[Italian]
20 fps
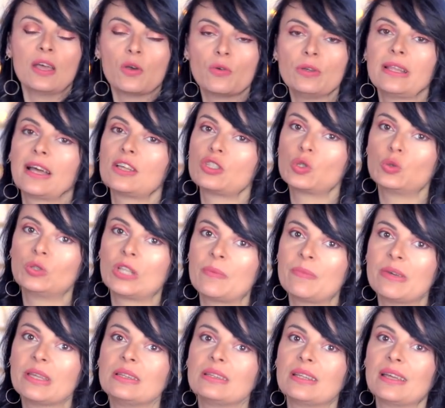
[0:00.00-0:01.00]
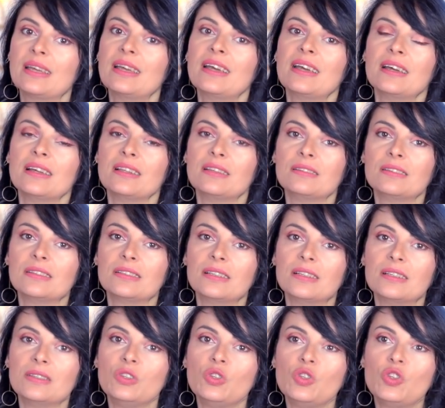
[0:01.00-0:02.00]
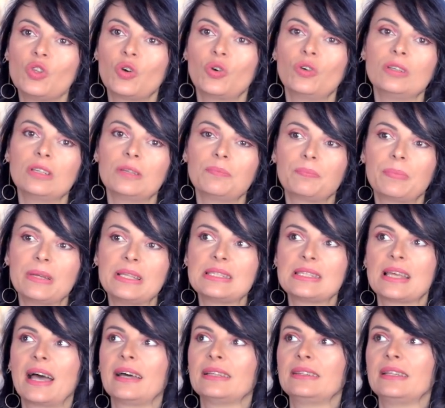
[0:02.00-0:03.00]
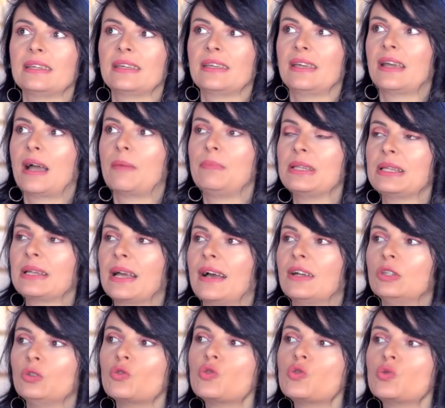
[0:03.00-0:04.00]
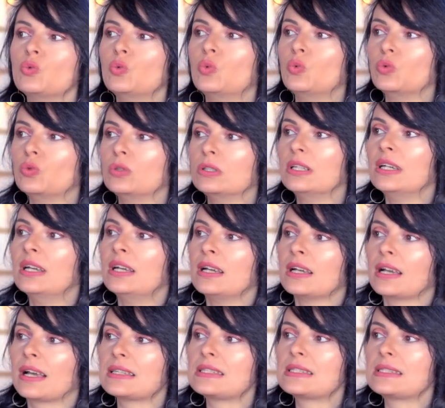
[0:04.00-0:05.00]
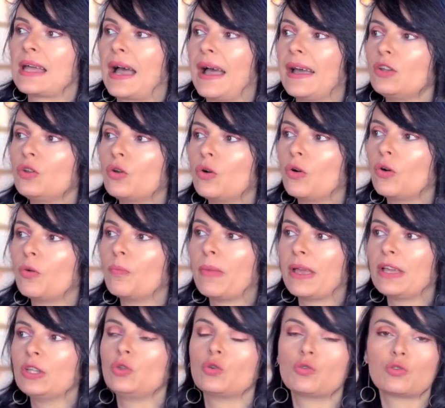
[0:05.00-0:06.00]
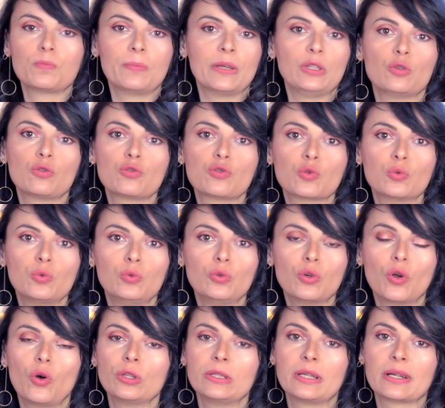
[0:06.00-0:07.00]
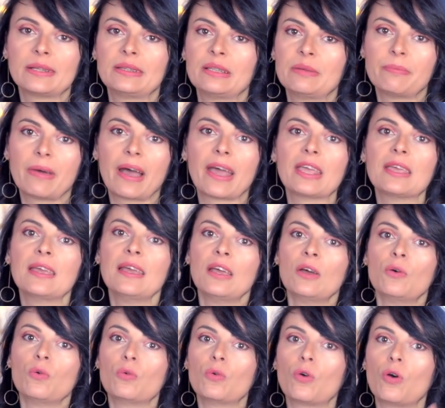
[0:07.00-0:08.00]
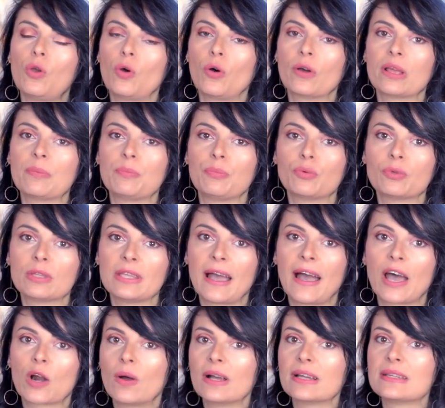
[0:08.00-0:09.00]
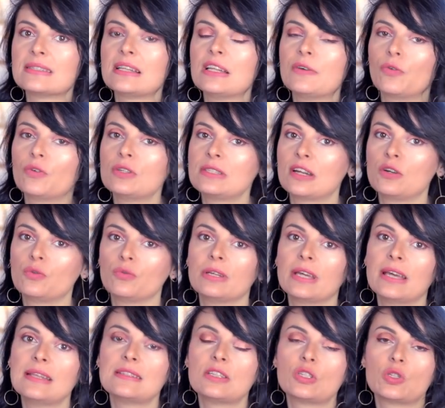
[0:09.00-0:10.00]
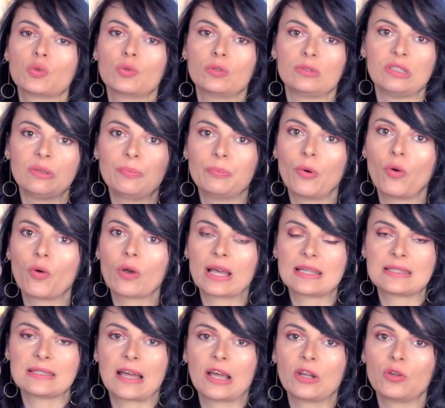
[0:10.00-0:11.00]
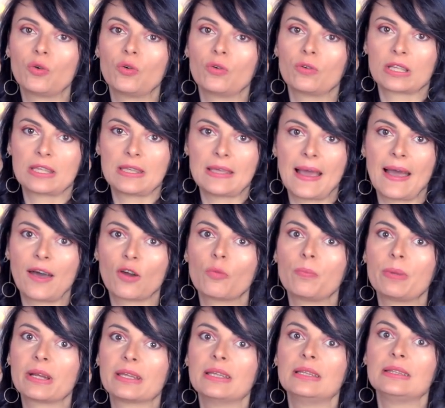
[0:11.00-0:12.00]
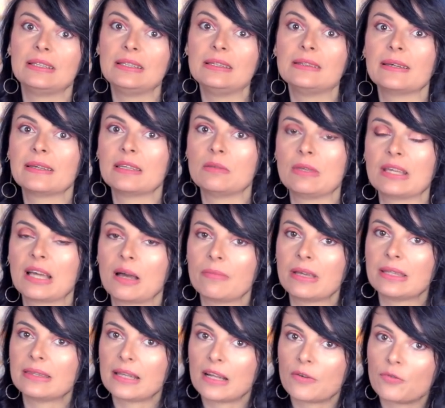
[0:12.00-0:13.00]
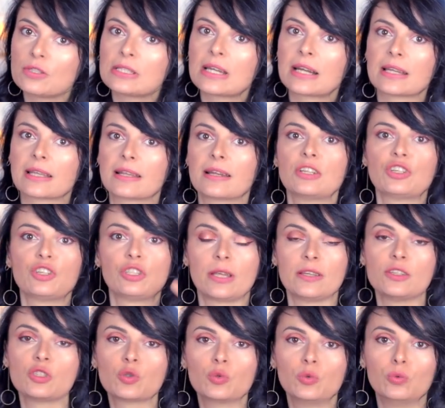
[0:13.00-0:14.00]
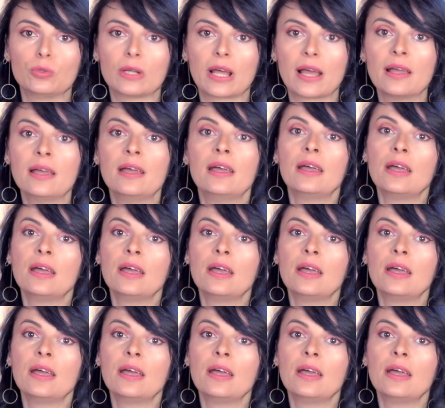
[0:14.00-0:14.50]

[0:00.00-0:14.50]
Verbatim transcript: Quindi assolutamente Uh, non pensate che applicando su un castano medio, medio, scuro otterrete mai un colore più chiaro, anche se le vostre lunghezze sono tipo castano chiaro perché tinte chimicamente la vostra ricrescita è scura,